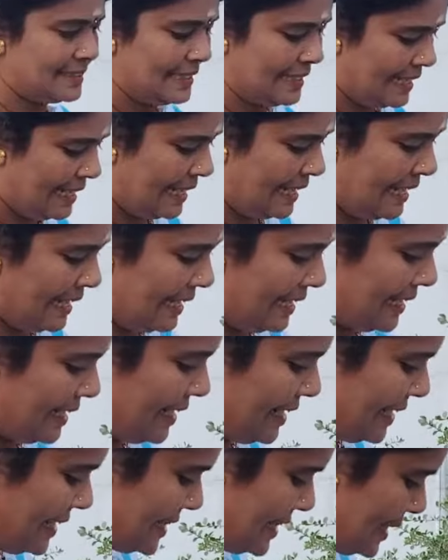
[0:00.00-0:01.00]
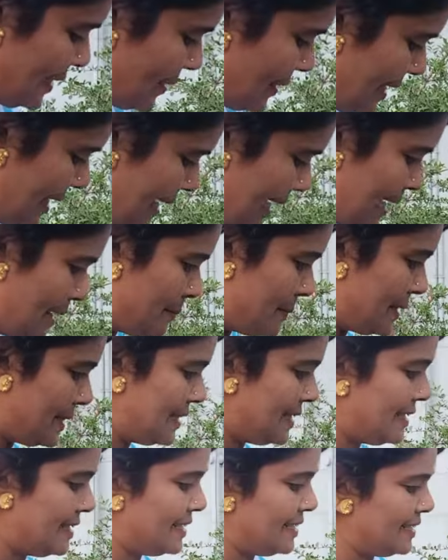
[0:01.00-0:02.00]
పూస్తూ ఉంటుంది
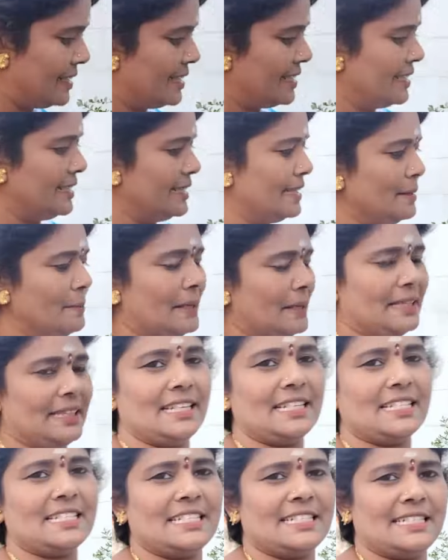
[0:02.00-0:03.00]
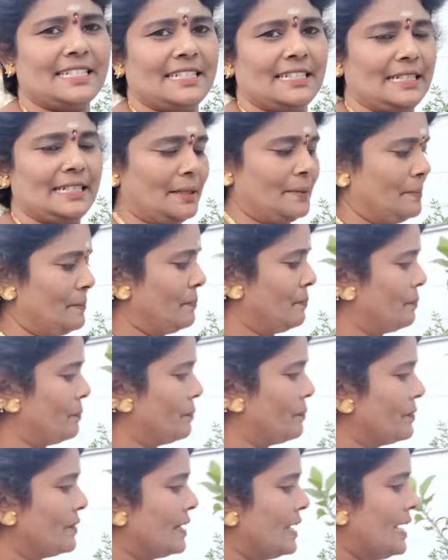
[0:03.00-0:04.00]
ఇంక ఈ మొక్క అండి మందార
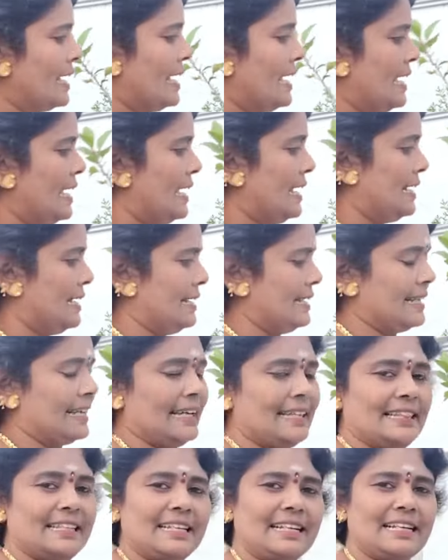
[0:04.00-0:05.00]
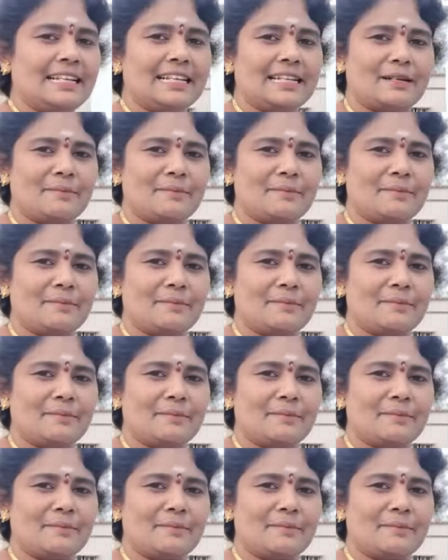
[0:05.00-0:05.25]
చెట్టు అండి ఇది ఇది